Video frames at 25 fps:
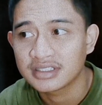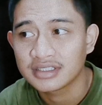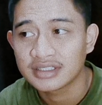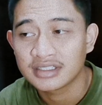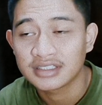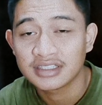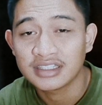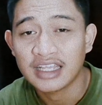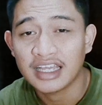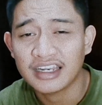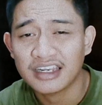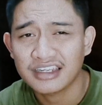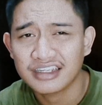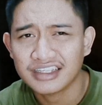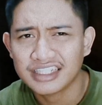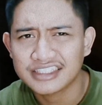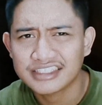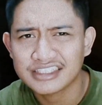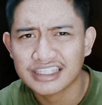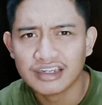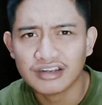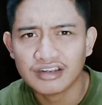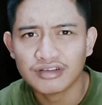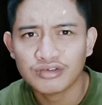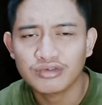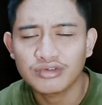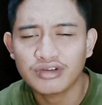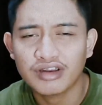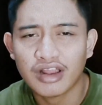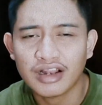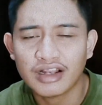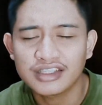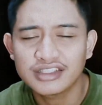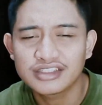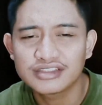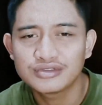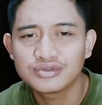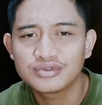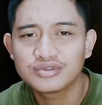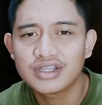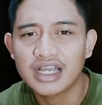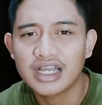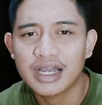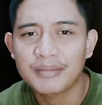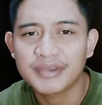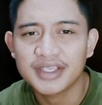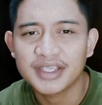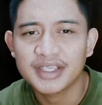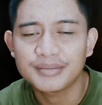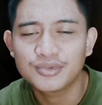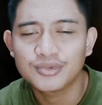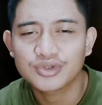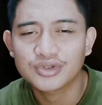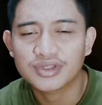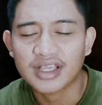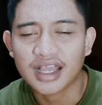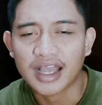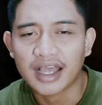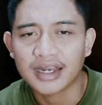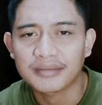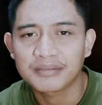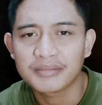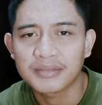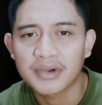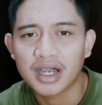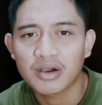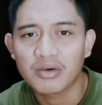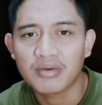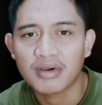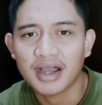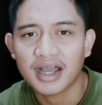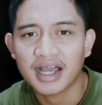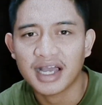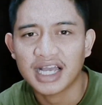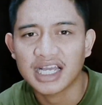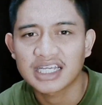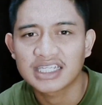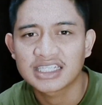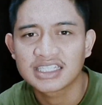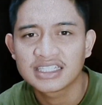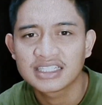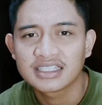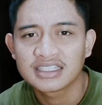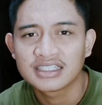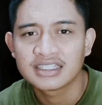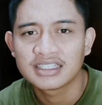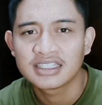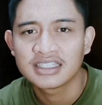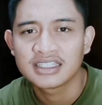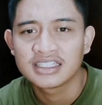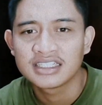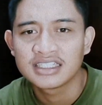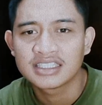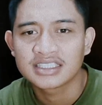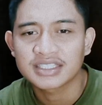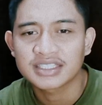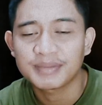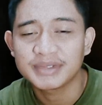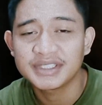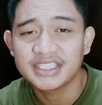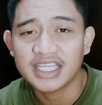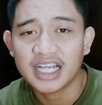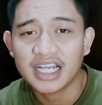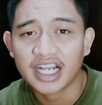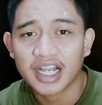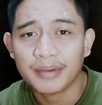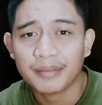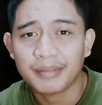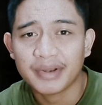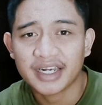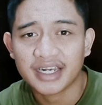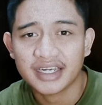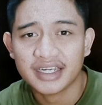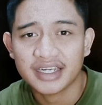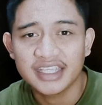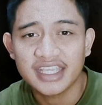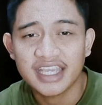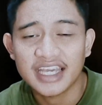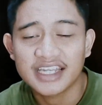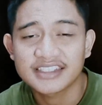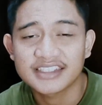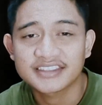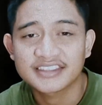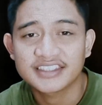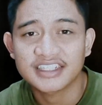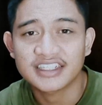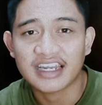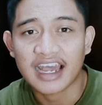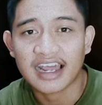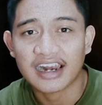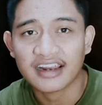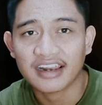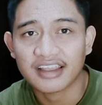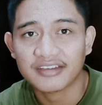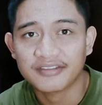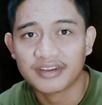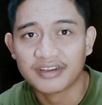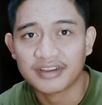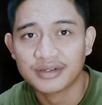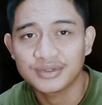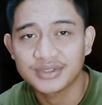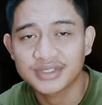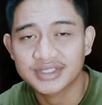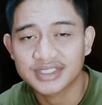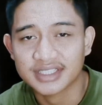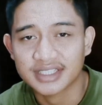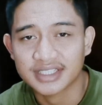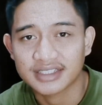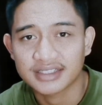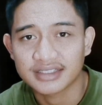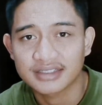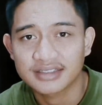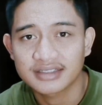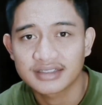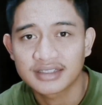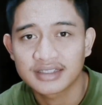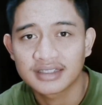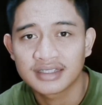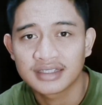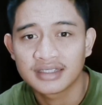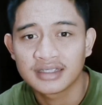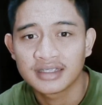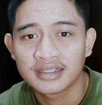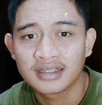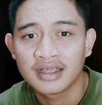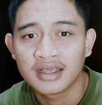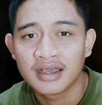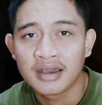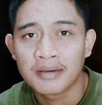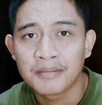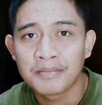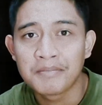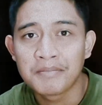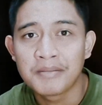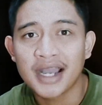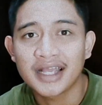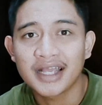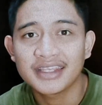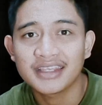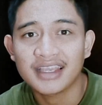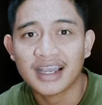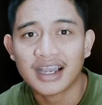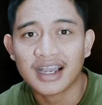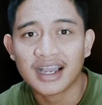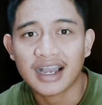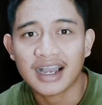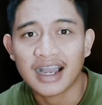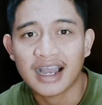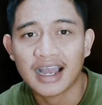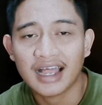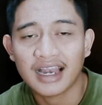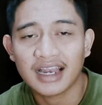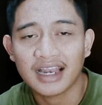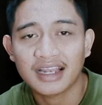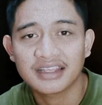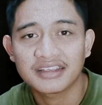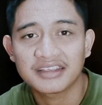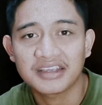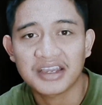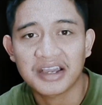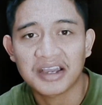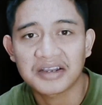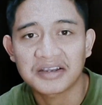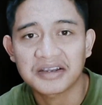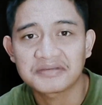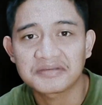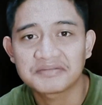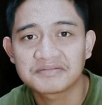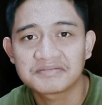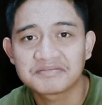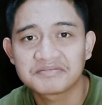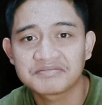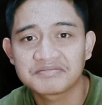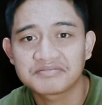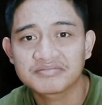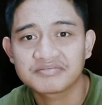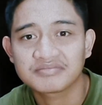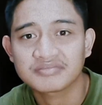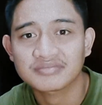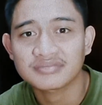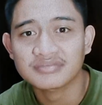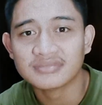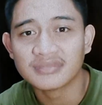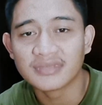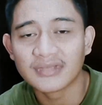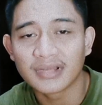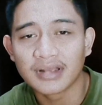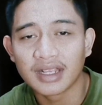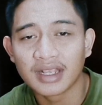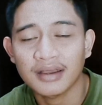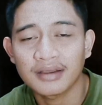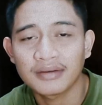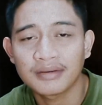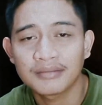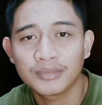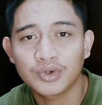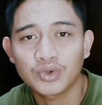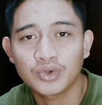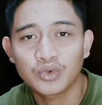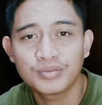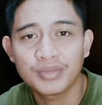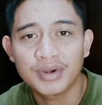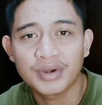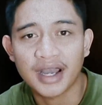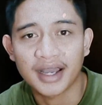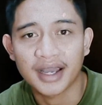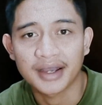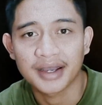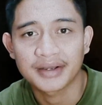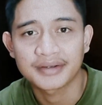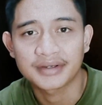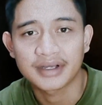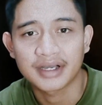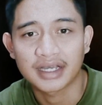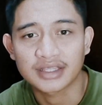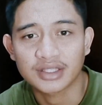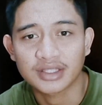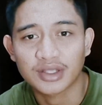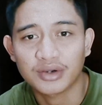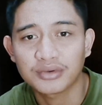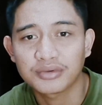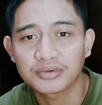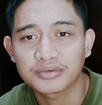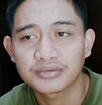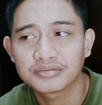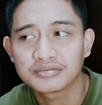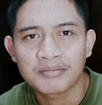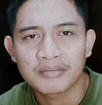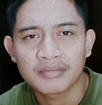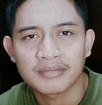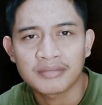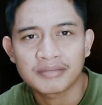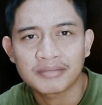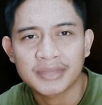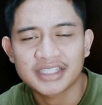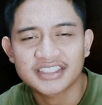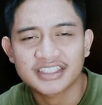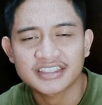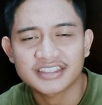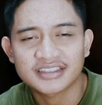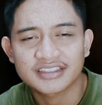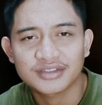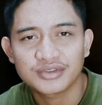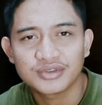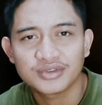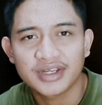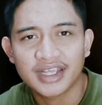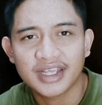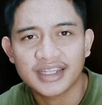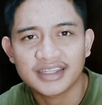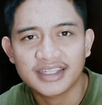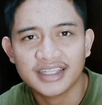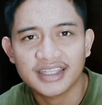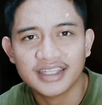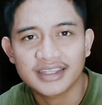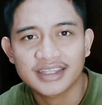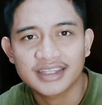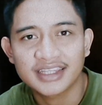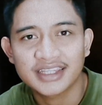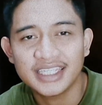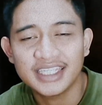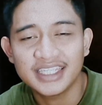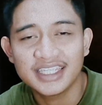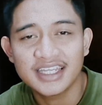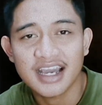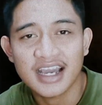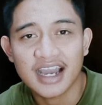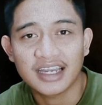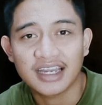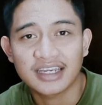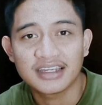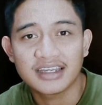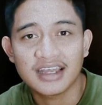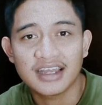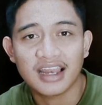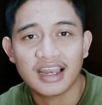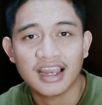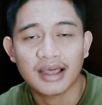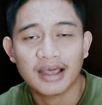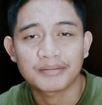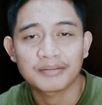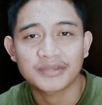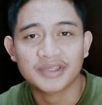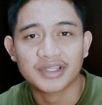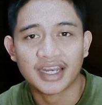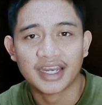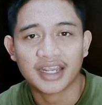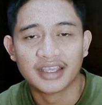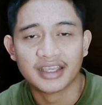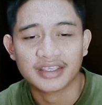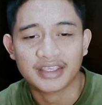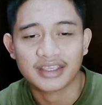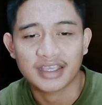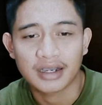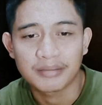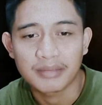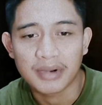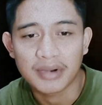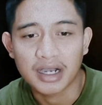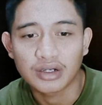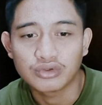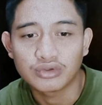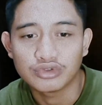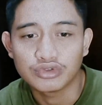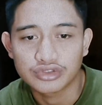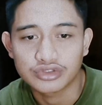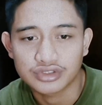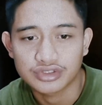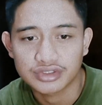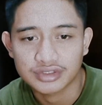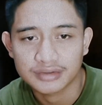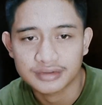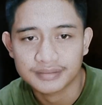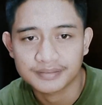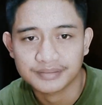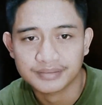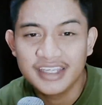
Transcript: Dan Cristiano Ronaldo juga menyebutkan bahwa semenjak kepergian Sir Alex Ferguson, banyak hal yang berubah atau Manchester United tidak dalam track yang bagus.